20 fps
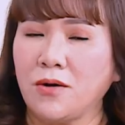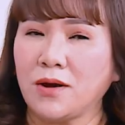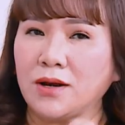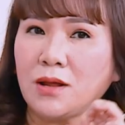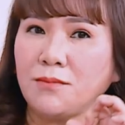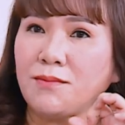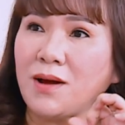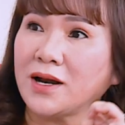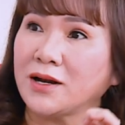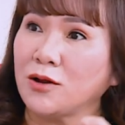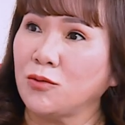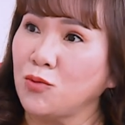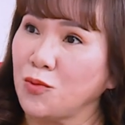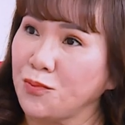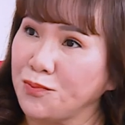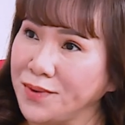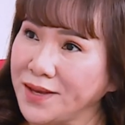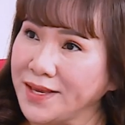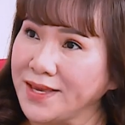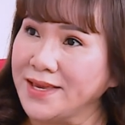hoặc là bằng đầu
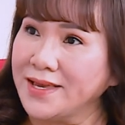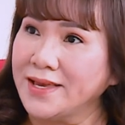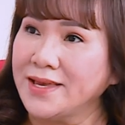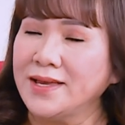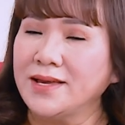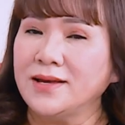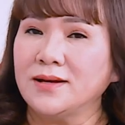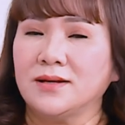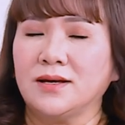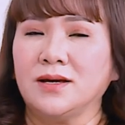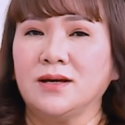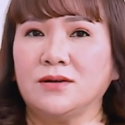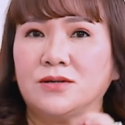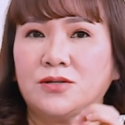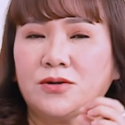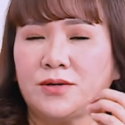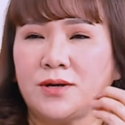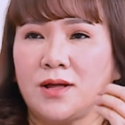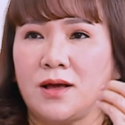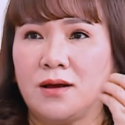bút bi đó,
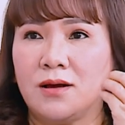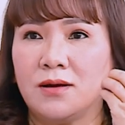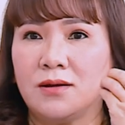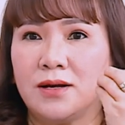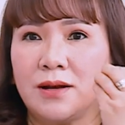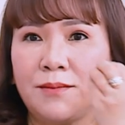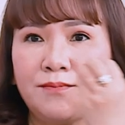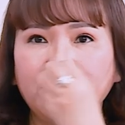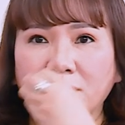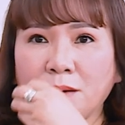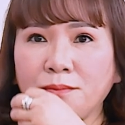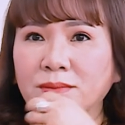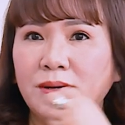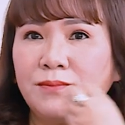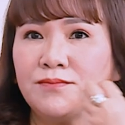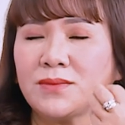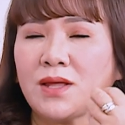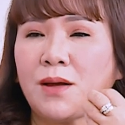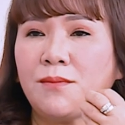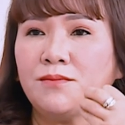rồi nó lấm
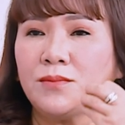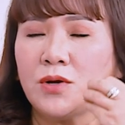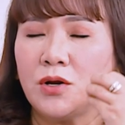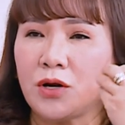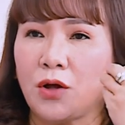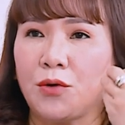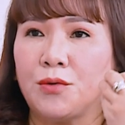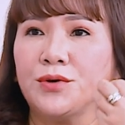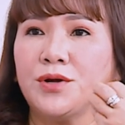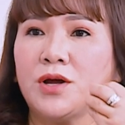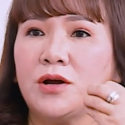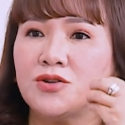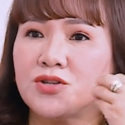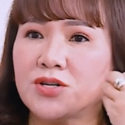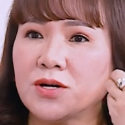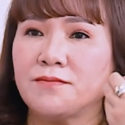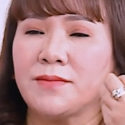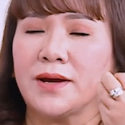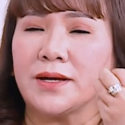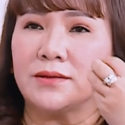tấm nó nổi ở
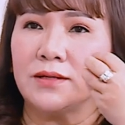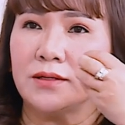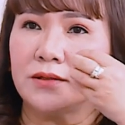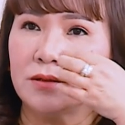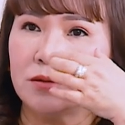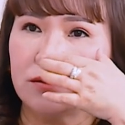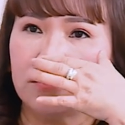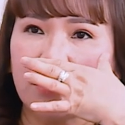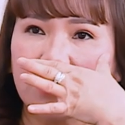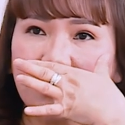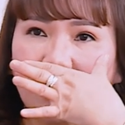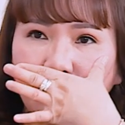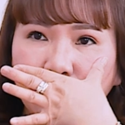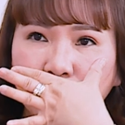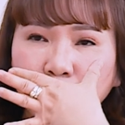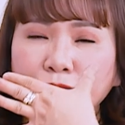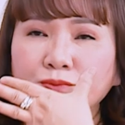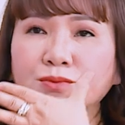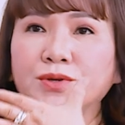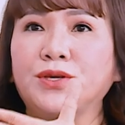trên mặt, thì thường nó tập
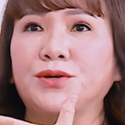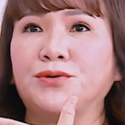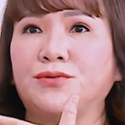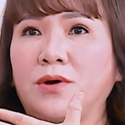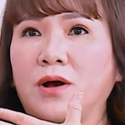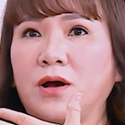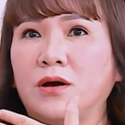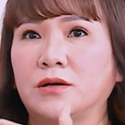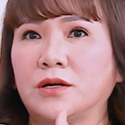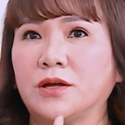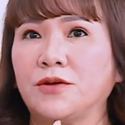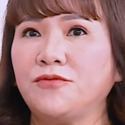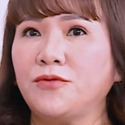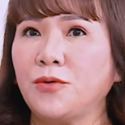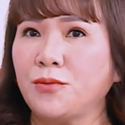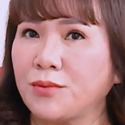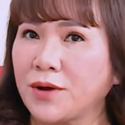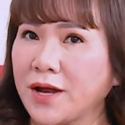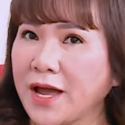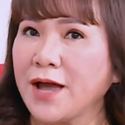trung nhiều ở cái
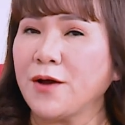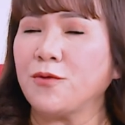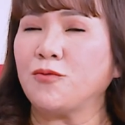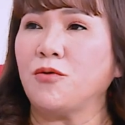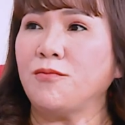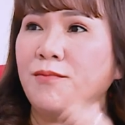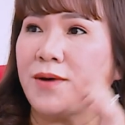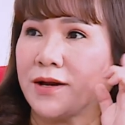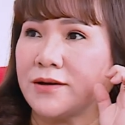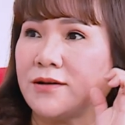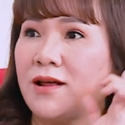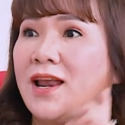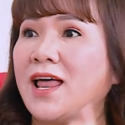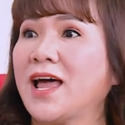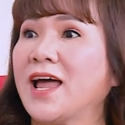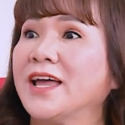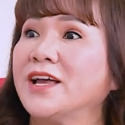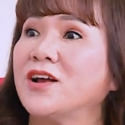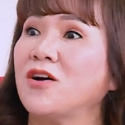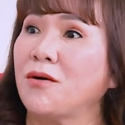vùng cao của mặt, đó là
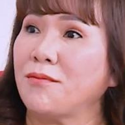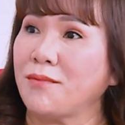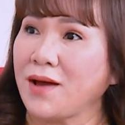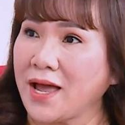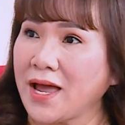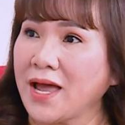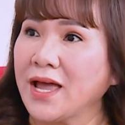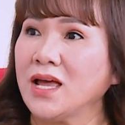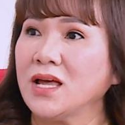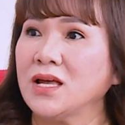hai gò má.